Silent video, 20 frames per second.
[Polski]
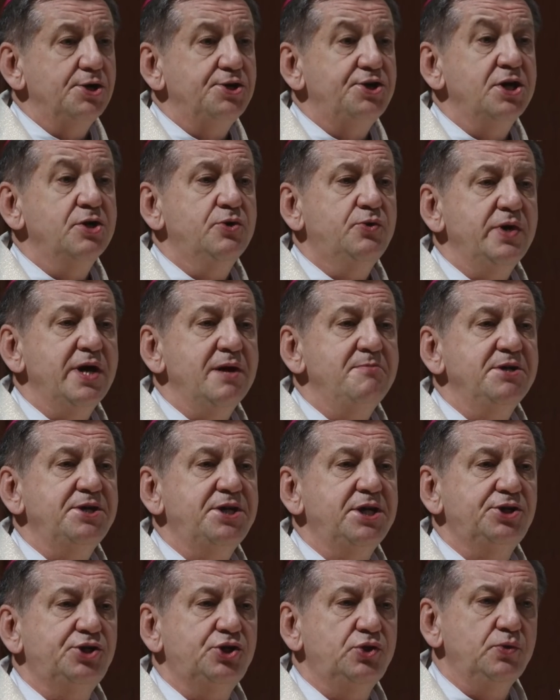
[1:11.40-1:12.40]
Dziękujemy
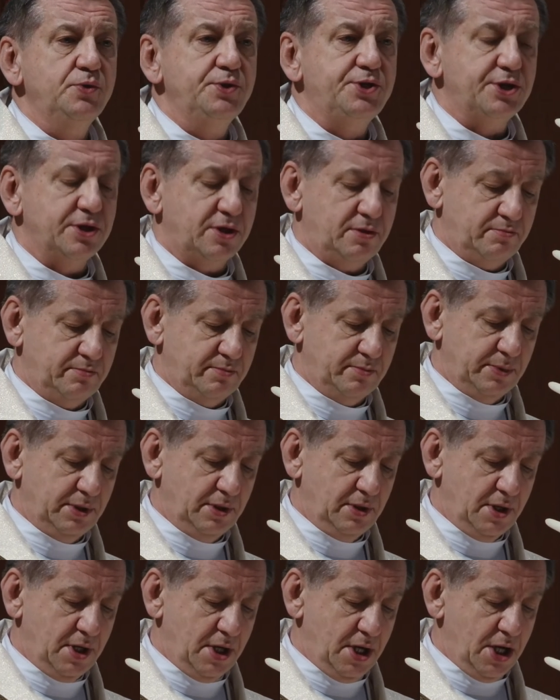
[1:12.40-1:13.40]
też ludziom,
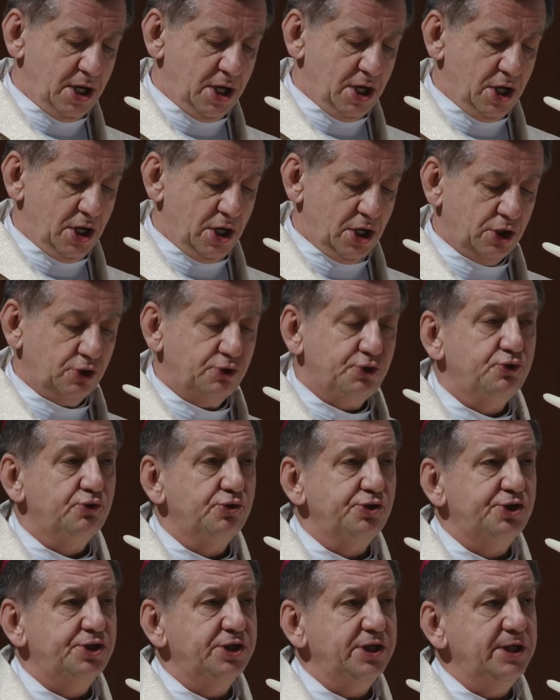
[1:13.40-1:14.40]

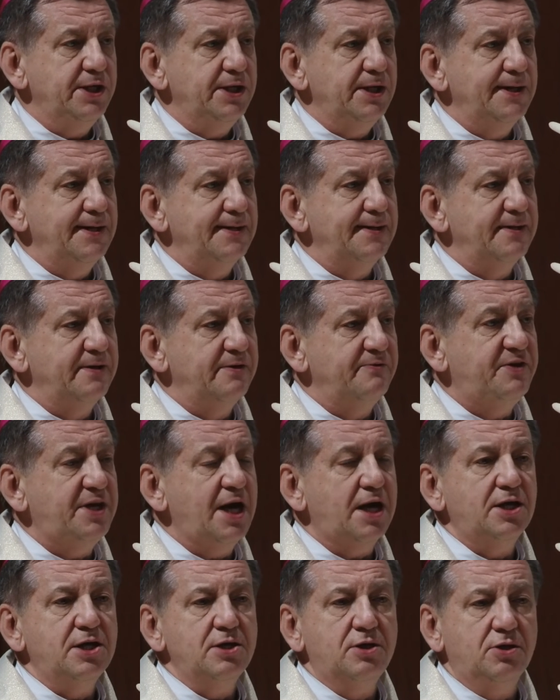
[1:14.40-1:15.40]
którzy w
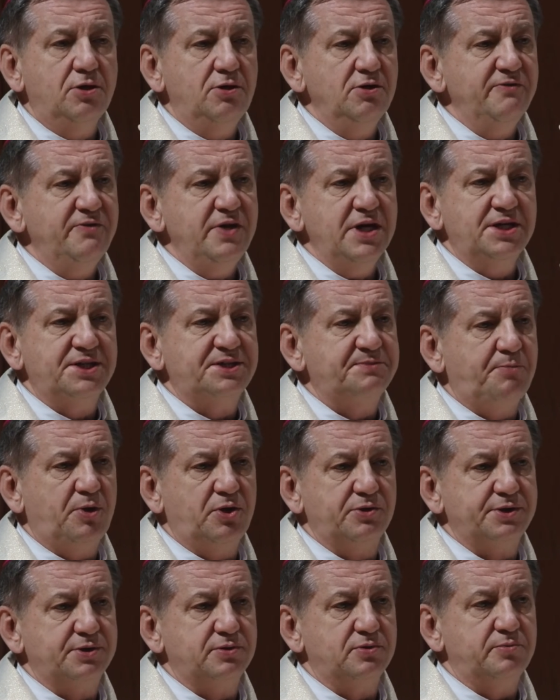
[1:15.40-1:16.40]
jakikolwiek
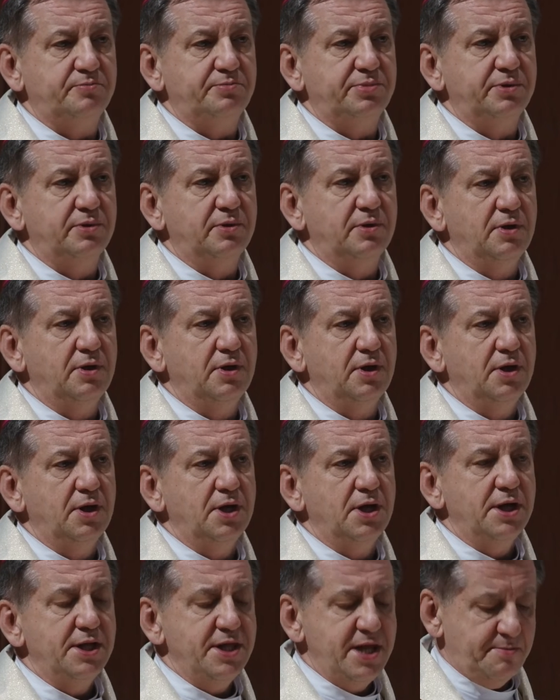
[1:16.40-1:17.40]
sposób
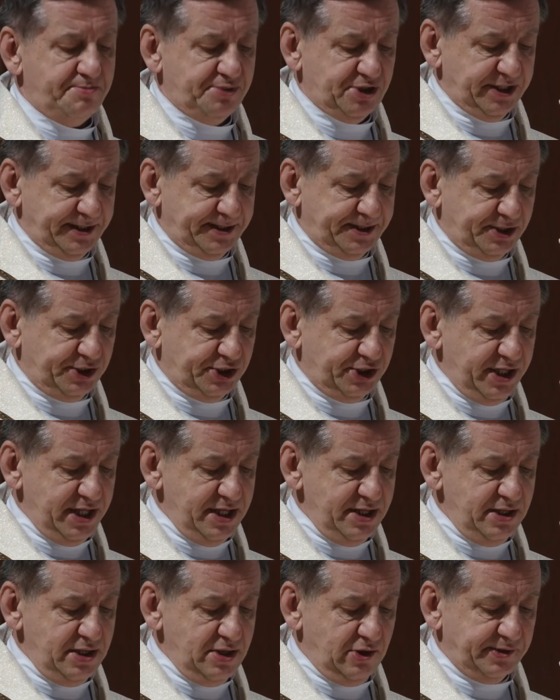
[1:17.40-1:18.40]
na
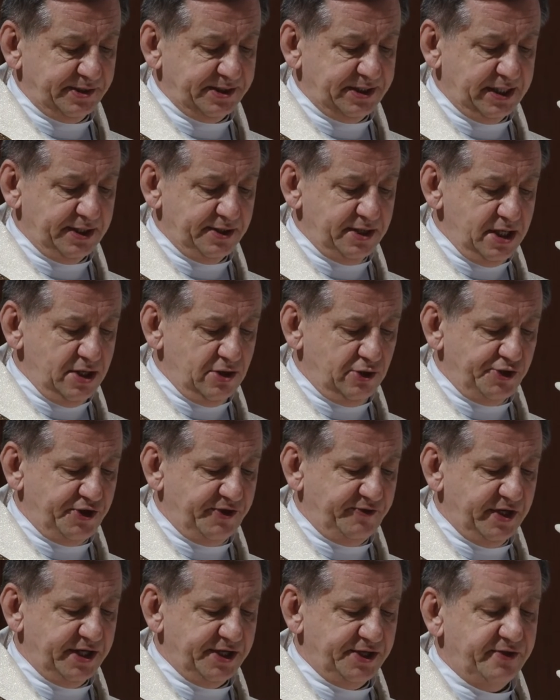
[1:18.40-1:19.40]
przestrzeni ostatniego
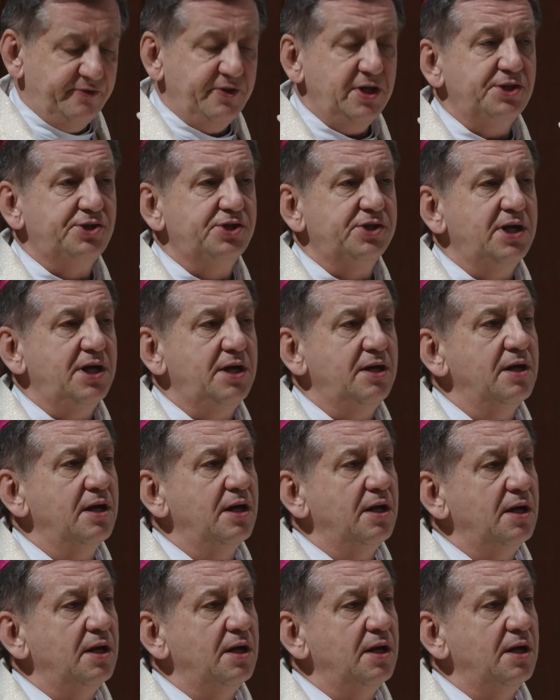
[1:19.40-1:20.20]
ćwierćwiecza